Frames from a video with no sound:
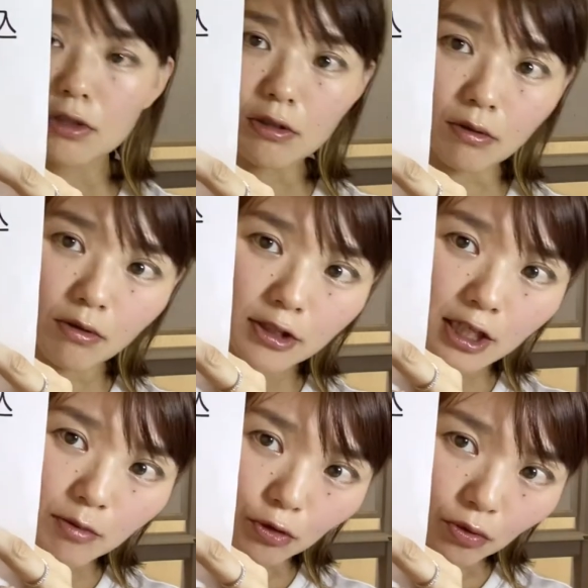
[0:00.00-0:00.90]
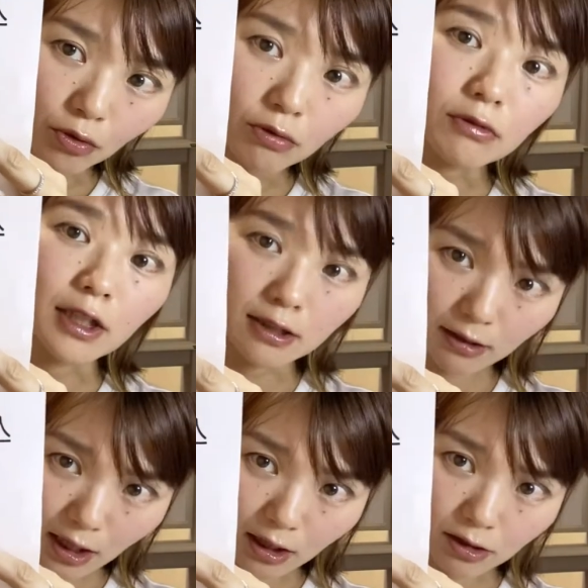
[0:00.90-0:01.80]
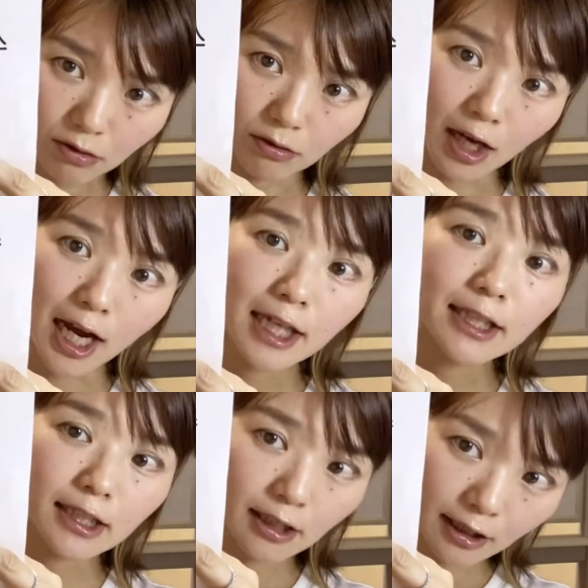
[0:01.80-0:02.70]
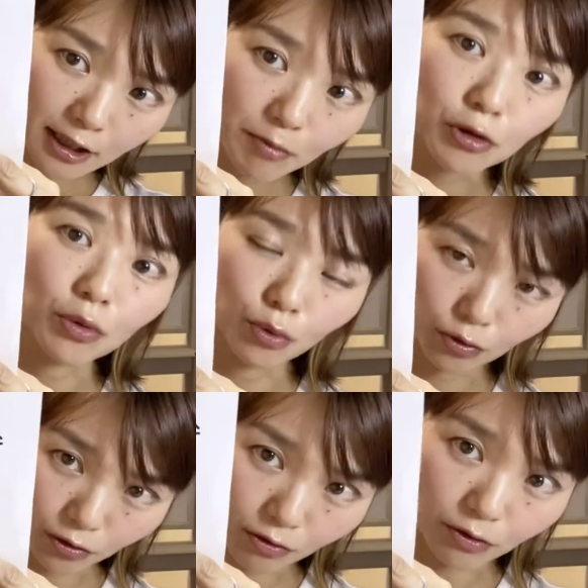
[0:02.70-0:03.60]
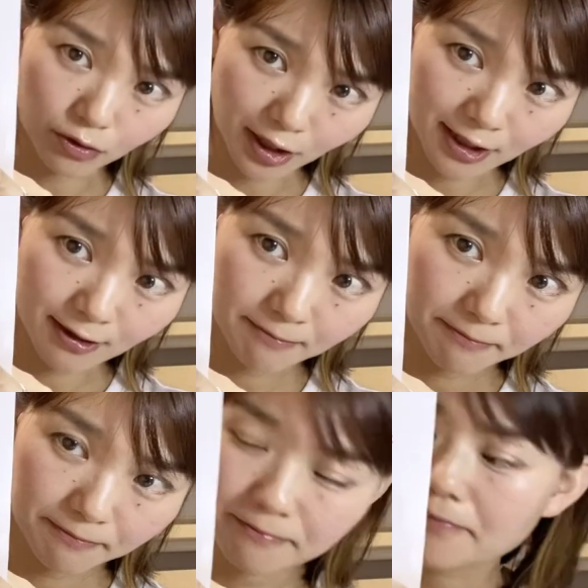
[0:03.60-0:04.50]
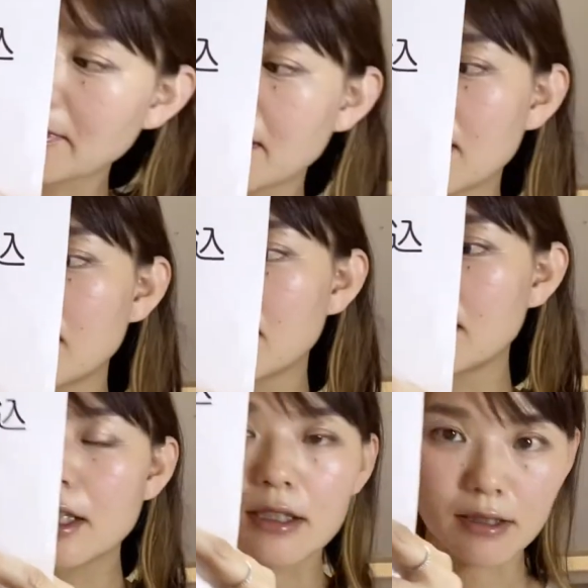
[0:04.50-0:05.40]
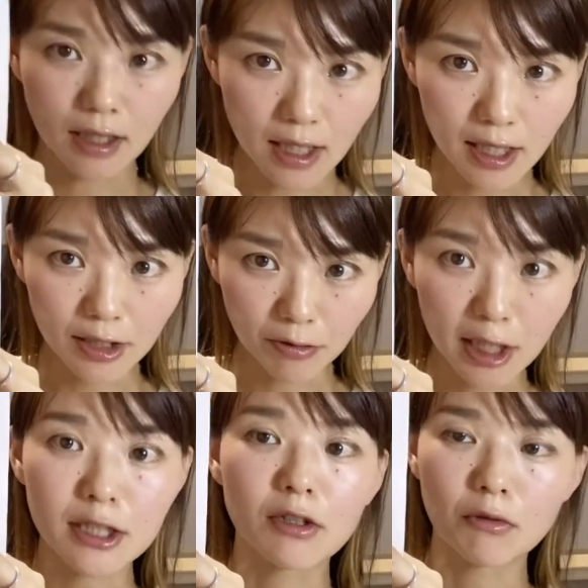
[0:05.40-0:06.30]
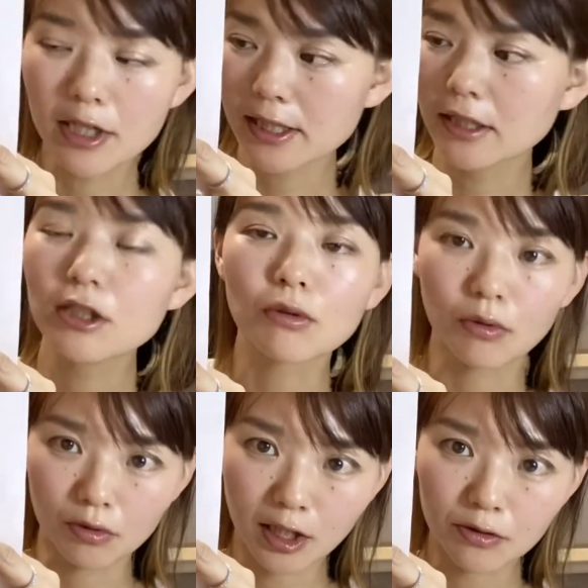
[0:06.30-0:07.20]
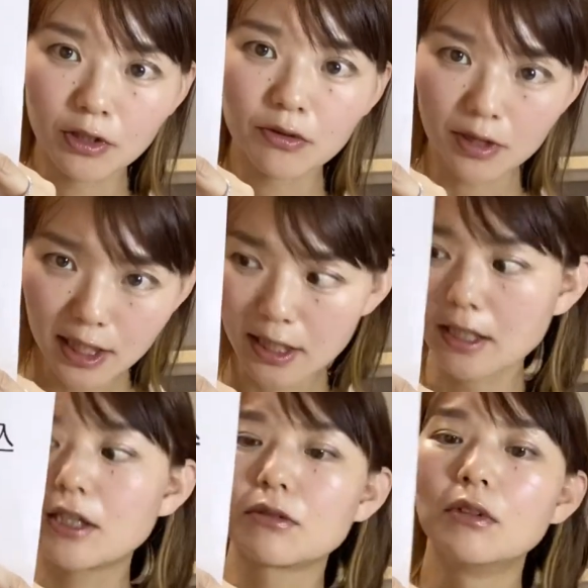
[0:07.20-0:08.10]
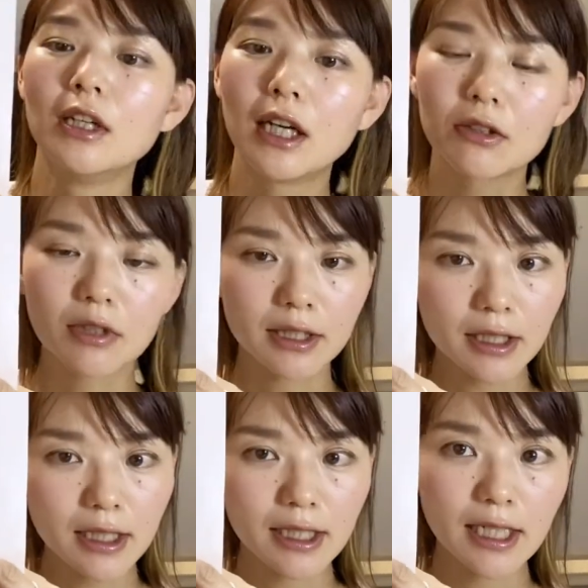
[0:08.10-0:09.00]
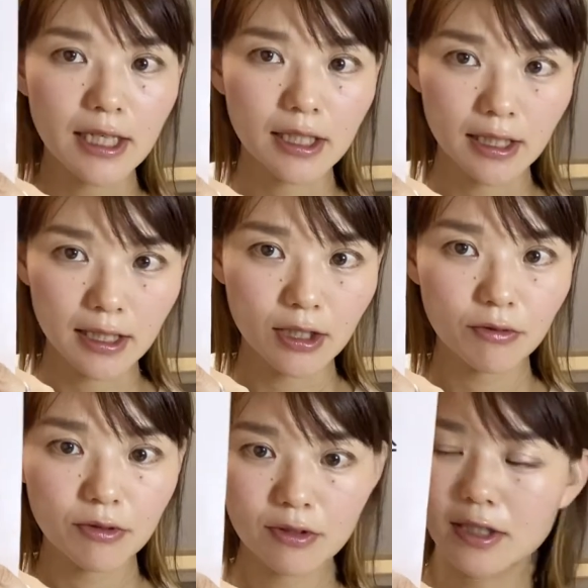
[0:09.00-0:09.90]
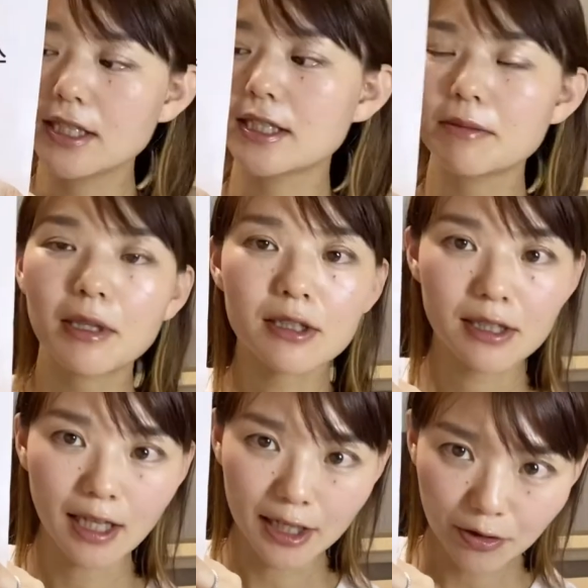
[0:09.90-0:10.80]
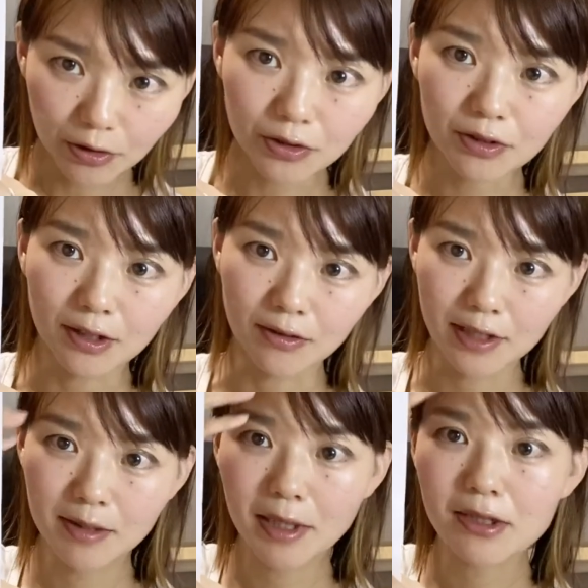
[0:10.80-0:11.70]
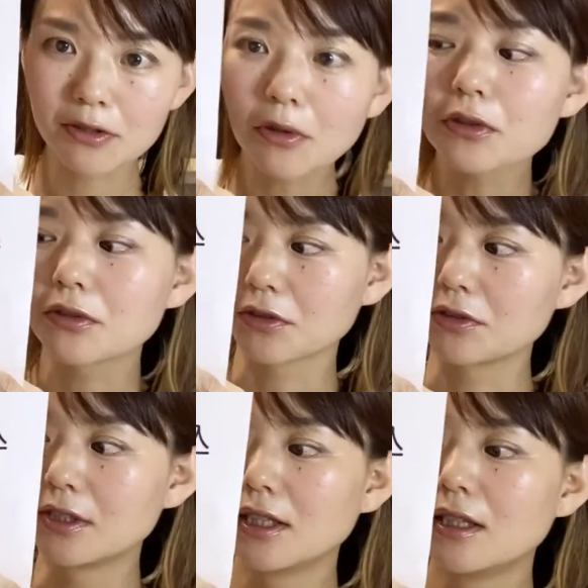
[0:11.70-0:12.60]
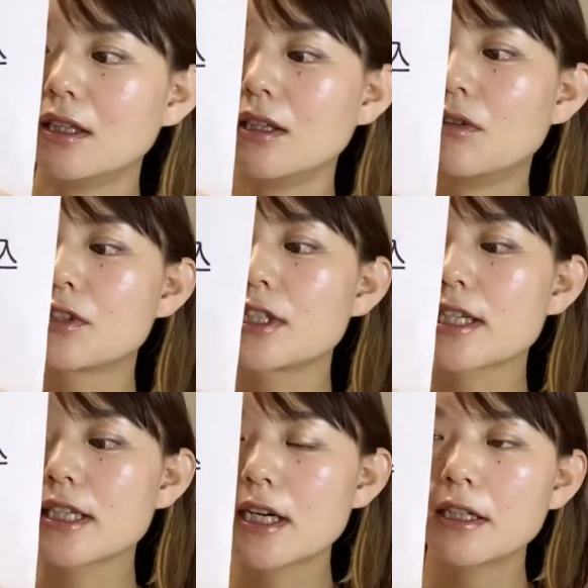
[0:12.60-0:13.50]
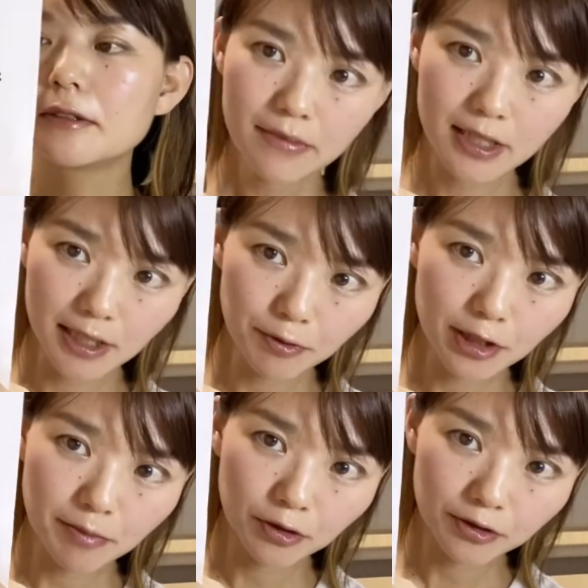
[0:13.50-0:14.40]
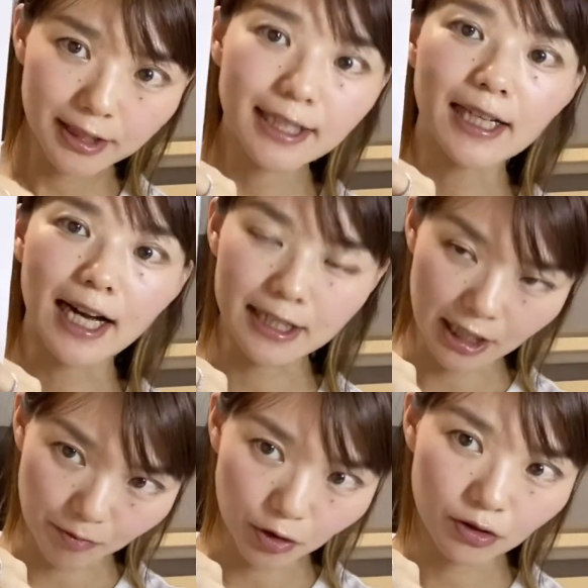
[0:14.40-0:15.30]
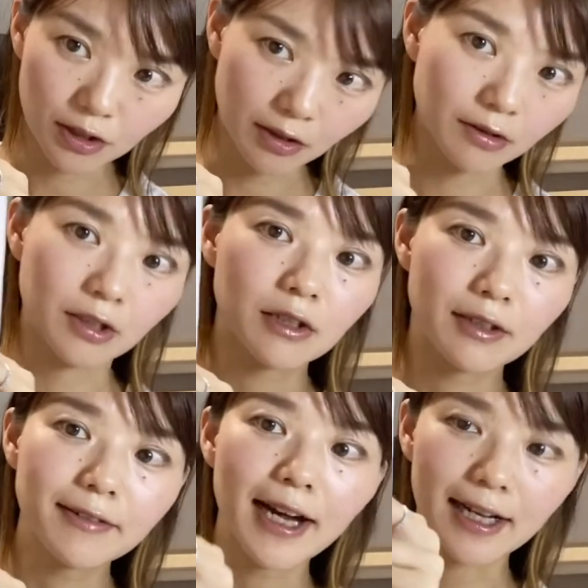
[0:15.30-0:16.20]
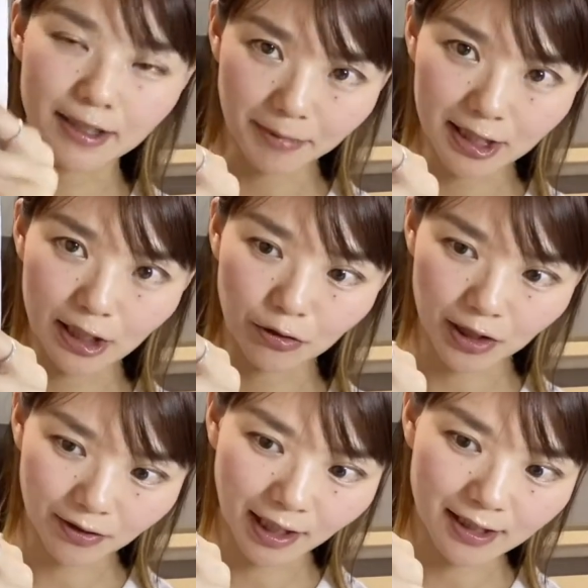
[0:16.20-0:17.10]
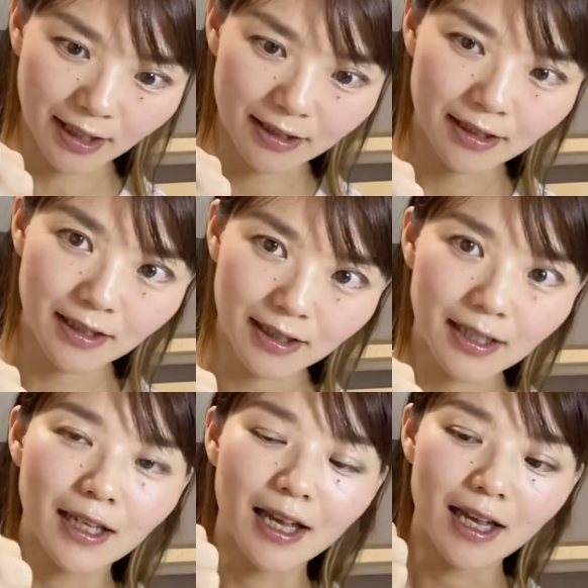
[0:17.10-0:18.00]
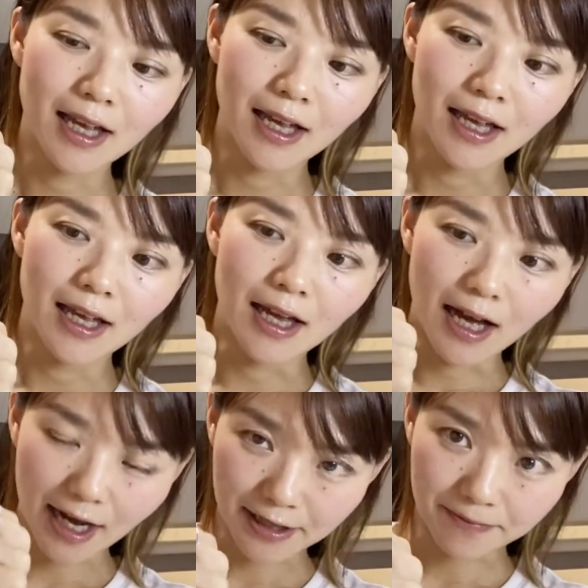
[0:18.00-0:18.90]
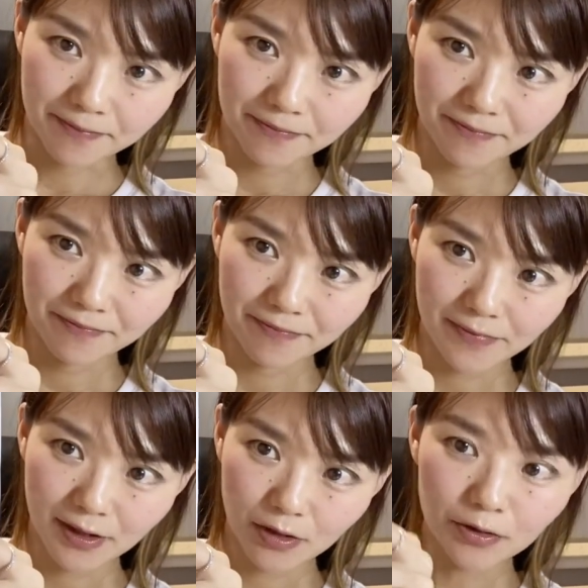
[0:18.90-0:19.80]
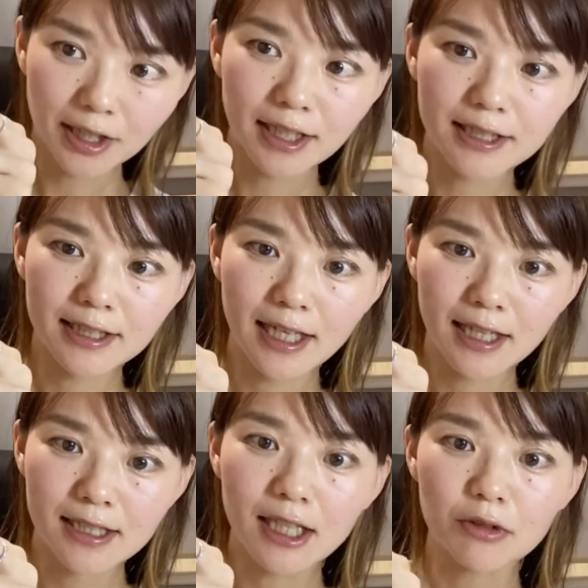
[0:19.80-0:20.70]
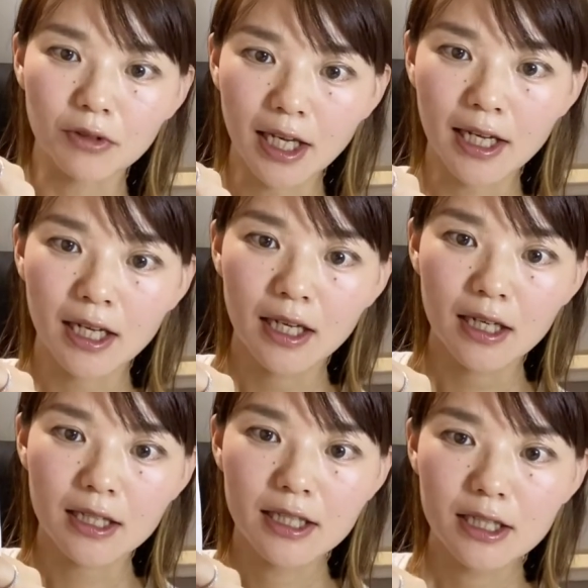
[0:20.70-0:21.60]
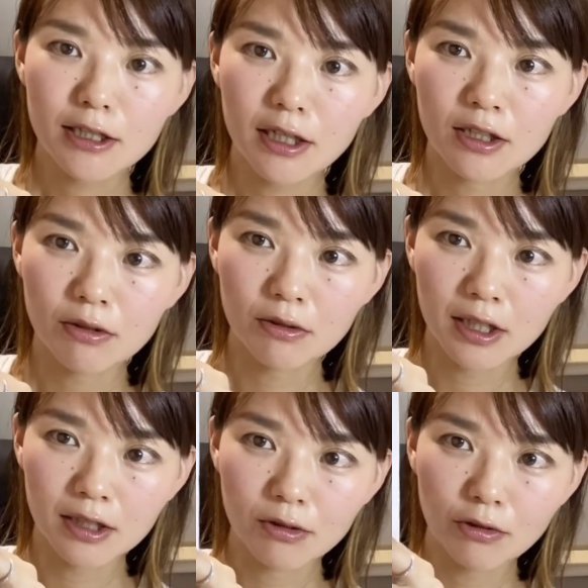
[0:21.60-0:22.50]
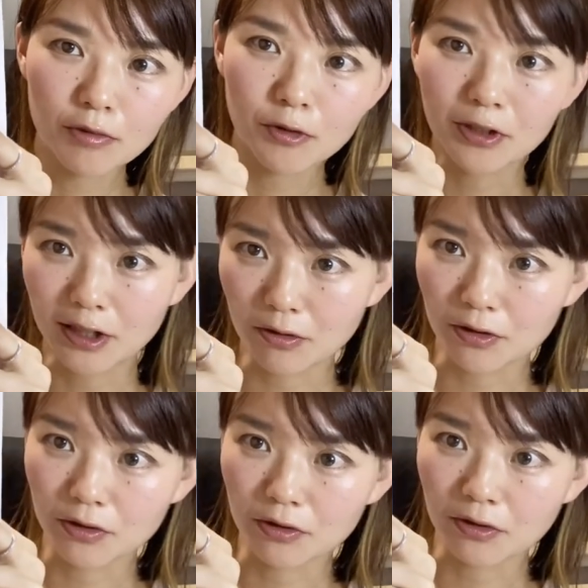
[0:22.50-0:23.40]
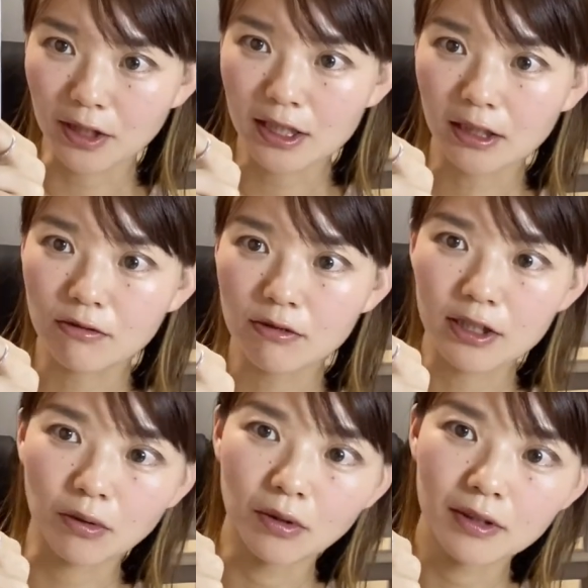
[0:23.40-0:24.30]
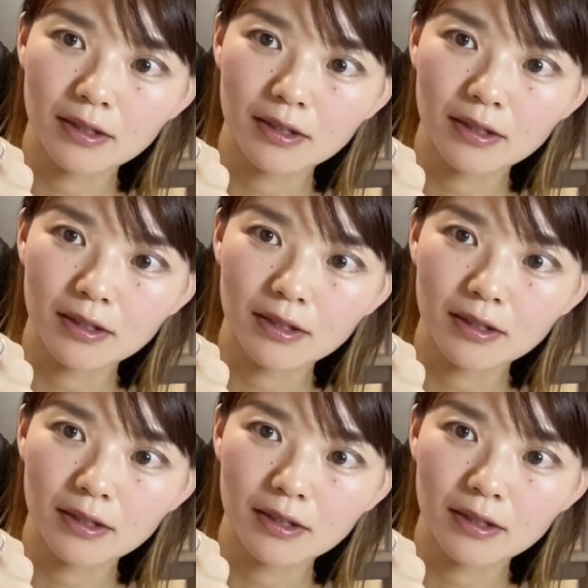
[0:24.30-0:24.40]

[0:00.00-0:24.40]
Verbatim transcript: 知書、本人にも届くんですが、その相手先にも届くということです。ですから、借りてる親さんに届く。あの方に支援金、給付金しましたよっていう、しますよというお知らせが自分にも来るし、相手にも来るということです。これは頭に入れておいてください。はい。こんな感じで、ざっとね、家賃支援給付金ってどういうものなんだろうっていうことをね、ざっくりと